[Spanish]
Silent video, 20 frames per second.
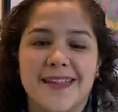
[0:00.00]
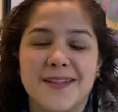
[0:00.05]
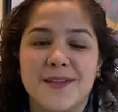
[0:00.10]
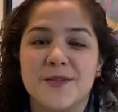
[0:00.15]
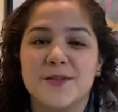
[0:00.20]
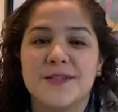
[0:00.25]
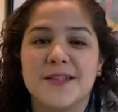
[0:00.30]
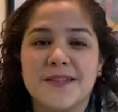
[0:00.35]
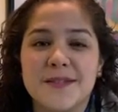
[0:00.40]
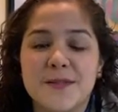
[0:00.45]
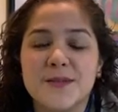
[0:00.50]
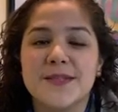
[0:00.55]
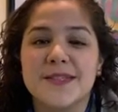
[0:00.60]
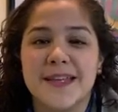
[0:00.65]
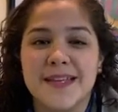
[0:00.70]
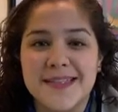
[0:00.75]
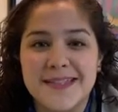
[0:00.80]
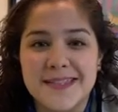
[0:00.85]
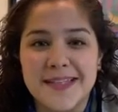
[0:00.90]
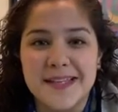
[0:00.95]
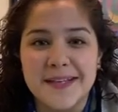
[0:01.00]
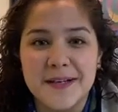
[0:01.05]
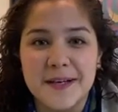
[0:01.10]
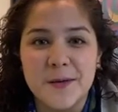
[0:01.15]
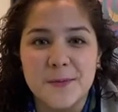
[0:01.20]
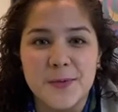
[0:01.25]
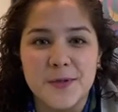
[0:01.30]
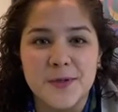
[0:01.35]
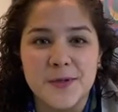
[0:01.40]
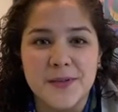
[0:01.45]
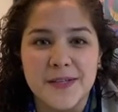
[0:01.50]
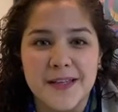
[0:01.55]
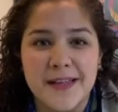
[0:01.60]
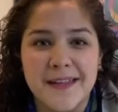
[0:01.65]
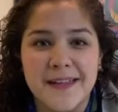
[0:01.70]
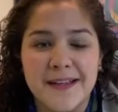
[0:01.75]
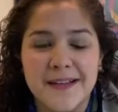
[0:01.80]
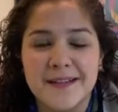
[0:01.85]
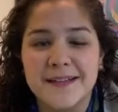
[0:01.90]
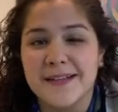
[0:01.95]
Entonces, si ustedes tienen la
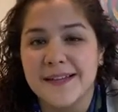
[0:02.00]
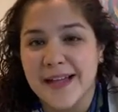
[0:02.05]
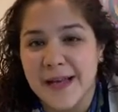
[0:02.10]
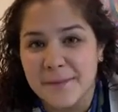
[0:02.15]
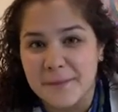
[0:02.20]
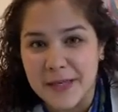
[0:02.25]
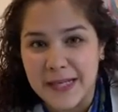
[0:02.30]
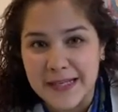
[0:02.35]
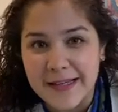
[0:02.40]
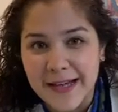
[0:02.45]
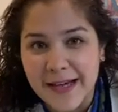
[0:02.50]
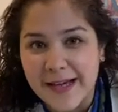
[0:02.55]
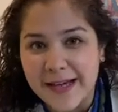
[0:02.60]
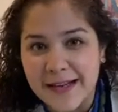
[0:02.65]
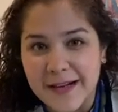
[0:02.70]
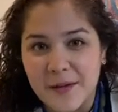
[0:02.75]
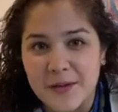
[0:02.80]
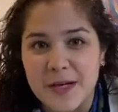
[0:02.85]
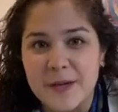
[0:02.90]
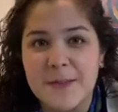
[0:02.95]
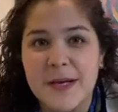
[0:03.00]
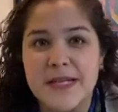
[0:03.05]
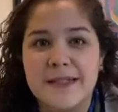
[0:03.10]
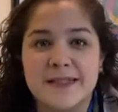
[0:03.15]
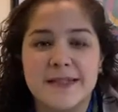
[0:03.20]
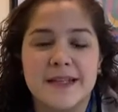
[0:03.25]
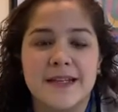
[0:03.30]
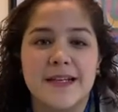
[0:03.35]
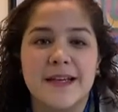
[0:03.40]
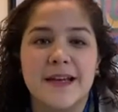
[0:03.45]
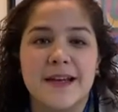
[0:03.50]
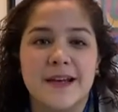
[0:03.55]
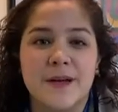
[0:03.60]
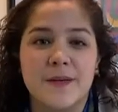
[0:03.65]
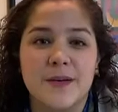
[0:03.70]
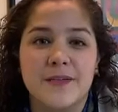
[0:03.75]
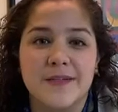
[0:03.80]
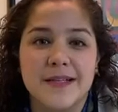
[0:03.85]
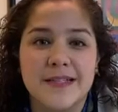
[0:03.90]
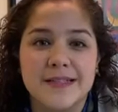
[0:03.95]
oportunidad de aplicar a una maestría en la
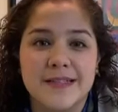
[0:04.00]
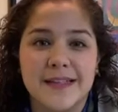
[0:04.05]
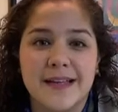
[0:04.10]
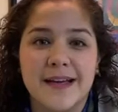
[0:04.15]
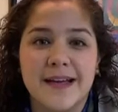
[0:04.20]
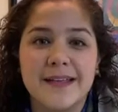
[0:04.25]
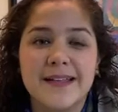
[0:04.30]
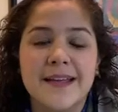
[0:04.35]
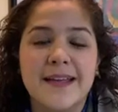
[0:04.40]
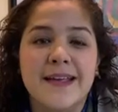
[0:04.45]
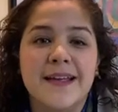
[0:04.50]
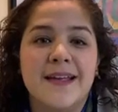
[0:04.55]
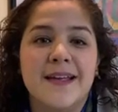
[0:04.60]
universidad,